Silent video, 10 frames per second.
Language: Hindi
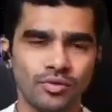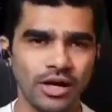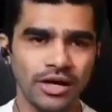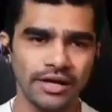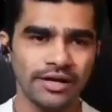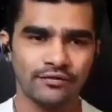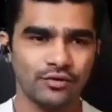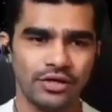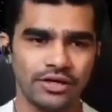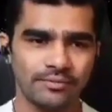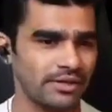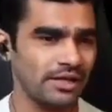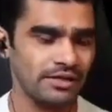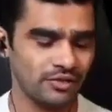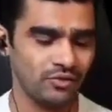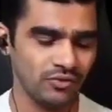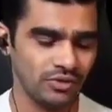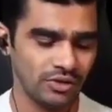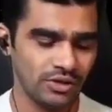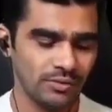बुरा लग रहा है ये फ़ोन लेके पता नहीं क्यों
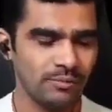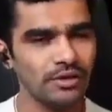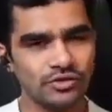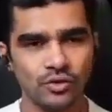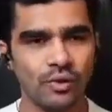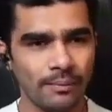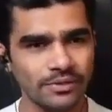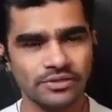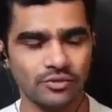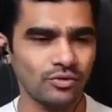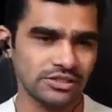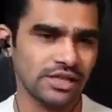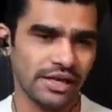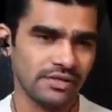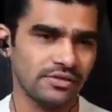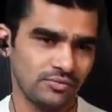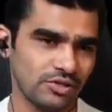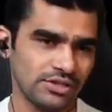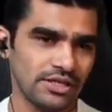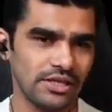मैं इसको वापस करूंगा शायद
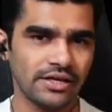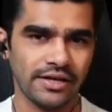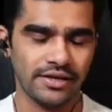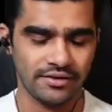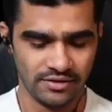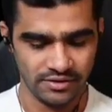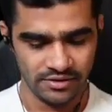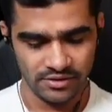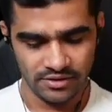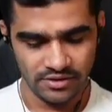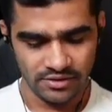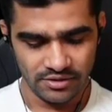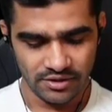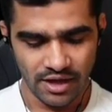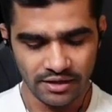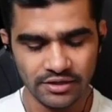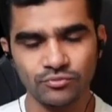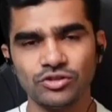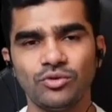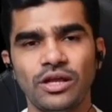मुझे ऐसा लग रहा है हार्दिक
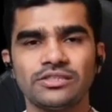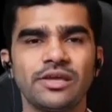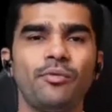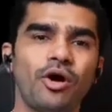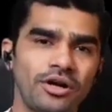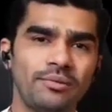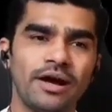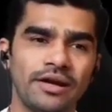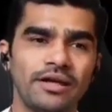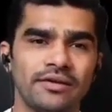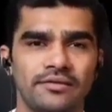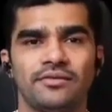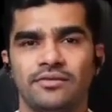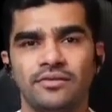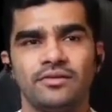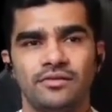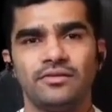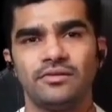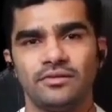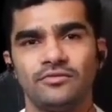मुझे बोला इसकी बहुत डिमांड है
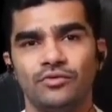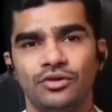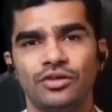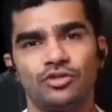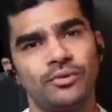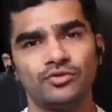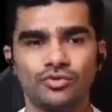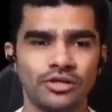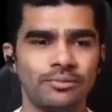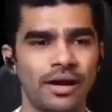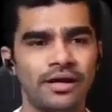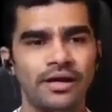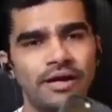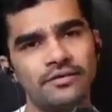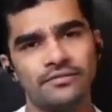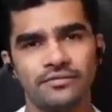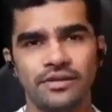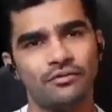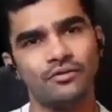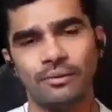फ़ोन की तो मैं उसको डिमांडेड
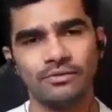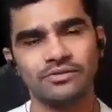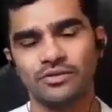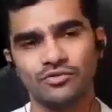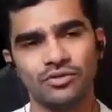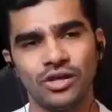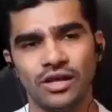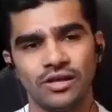ये फ़ोन वापस कर दूंगा